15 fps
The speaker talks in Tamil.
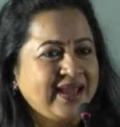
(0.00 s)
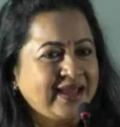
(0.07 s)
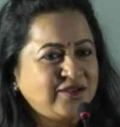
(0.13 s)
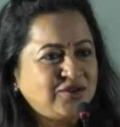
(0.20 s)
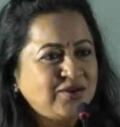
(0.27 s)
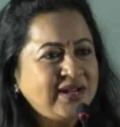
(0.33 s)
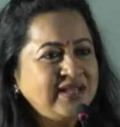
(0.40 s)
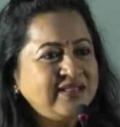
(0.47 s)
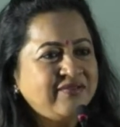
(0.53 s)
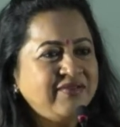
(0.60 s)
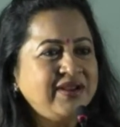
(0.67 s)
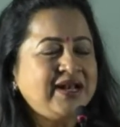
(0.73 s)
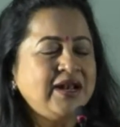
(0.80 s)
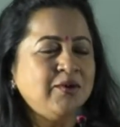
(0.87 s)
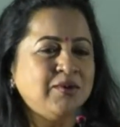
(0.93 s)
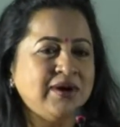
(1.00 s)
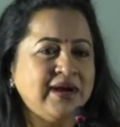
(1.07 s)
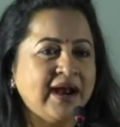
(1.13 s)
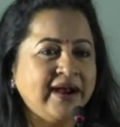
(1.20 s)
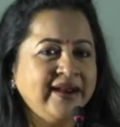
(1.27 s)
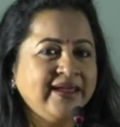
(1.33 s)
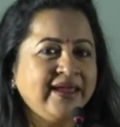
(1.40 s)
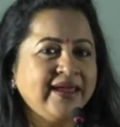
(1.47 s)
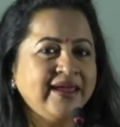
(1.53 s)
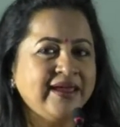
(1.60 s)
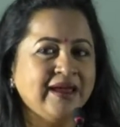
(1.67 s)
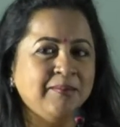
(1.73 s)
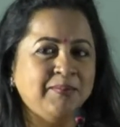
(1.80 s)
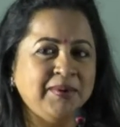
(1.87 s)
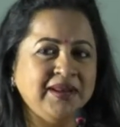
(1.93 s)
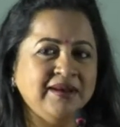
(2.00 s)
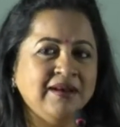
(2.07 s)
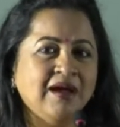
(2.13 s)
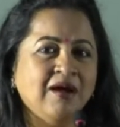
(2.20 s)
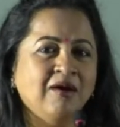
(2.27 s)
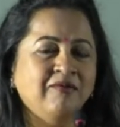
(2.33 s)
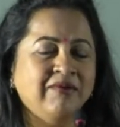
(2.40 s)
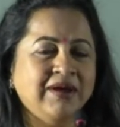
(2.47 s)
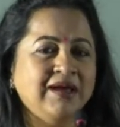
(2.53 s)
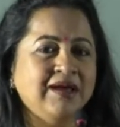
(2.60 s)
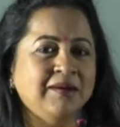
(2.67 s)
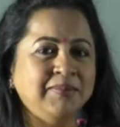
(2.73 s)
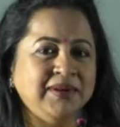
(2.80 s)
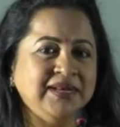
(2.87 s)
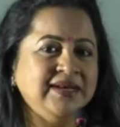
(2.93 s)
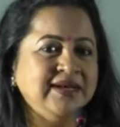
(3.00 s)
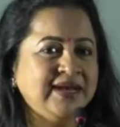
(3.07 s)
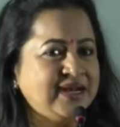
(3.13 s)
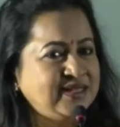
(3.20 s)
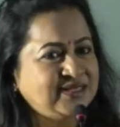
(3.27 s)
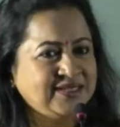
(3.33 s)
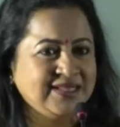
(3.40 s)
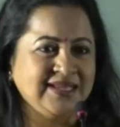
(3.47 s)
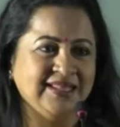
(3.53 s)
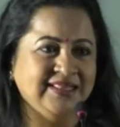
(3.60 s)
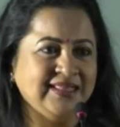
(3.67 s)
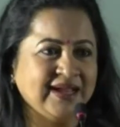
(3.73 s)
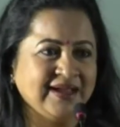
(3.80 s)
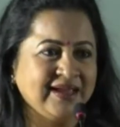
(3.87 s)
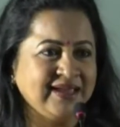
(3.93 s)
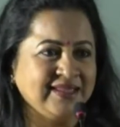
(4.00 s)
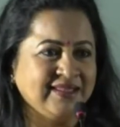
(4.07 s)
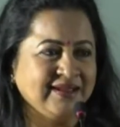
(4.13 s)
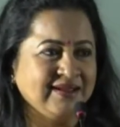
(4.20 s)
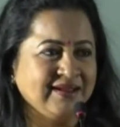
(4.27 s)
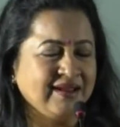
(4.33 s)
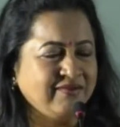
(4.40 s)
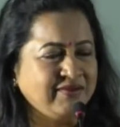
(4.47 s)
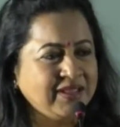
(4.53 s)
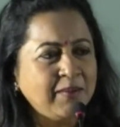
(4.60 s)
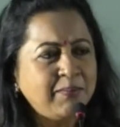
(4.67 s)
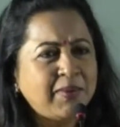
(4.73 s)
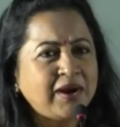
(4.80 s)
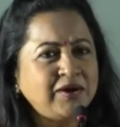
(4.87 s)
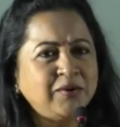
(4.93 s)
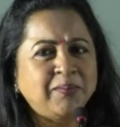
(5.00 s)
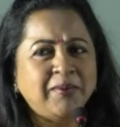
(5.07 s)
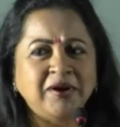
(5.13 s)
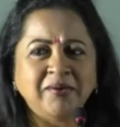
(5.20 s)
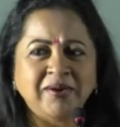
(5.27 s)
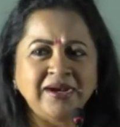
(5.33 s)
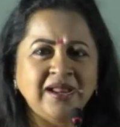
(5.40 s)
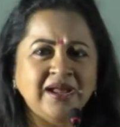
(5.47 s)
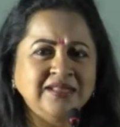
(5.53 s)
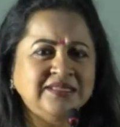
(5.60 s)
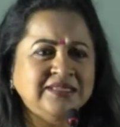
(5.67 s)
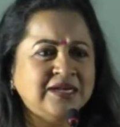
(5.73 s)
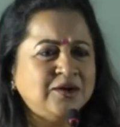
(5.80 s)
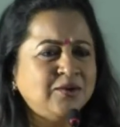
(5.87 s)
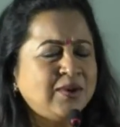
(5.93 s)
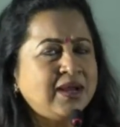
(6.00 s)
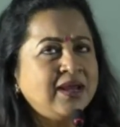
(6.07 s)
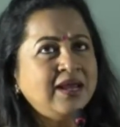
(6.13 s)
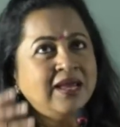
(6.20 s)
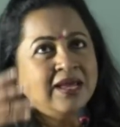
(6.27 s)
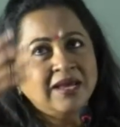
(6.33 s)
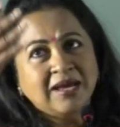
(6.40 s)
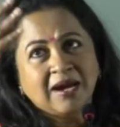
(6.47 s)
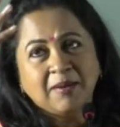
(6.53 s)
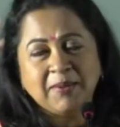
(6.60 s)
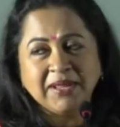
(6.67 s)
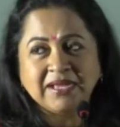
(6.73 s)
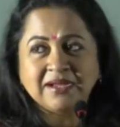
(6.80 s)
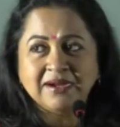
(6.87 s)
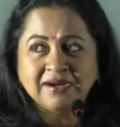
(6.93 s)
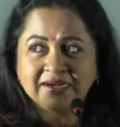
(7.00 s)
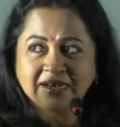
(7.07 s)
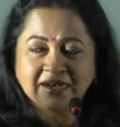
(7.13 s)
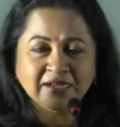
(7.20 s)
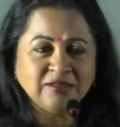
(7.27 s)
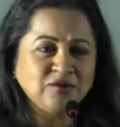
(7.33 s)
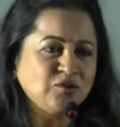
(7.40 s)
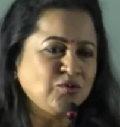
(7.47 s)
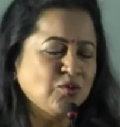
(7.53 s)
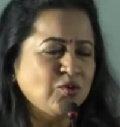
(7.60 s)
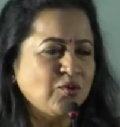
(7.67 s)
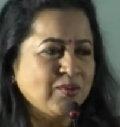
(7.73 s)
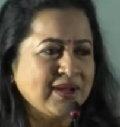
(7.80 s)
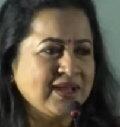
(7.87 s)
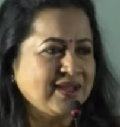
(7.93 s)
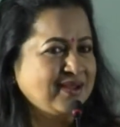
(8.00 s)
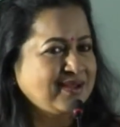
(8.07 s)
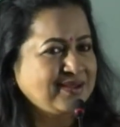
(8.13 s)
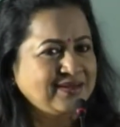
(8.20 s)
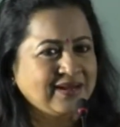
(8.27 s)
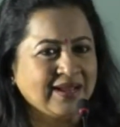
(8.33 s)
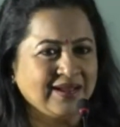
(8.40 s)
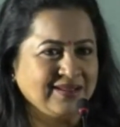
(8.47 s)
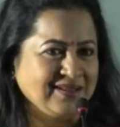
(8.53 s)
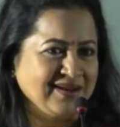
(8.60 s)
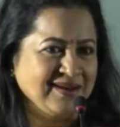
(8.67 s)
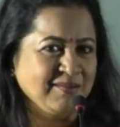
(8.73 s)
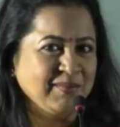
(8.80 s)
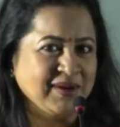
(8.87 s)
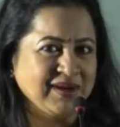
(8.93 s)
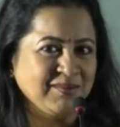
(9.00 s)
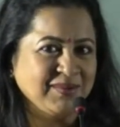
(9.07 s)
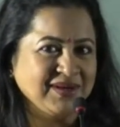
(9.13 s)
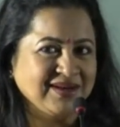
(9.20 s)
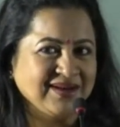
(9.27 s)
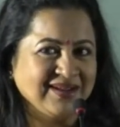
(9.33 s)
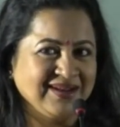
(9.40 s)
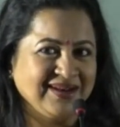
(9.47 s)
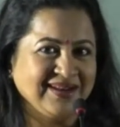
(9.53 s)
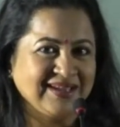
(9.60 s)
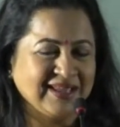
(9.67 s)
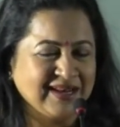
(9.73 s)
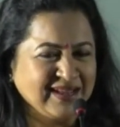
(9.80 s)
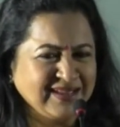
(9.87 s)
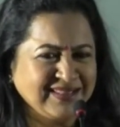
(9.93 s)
ஆக்சுவலாக இந்த வீட்டில் ஒரு நடிகை அப்படின்னு ஆவா அப்படின்னு நினச்சது என் தங்கை தான் அவள் தான் பாட்டு பாடுவா டான்ஸ் ஆடுவா அப்படியே கேர்டன்லேருந்து தொங்குவா நான் அதெல்லாம் பண்ண மாட்டேன் எனக்கு எல்லாம்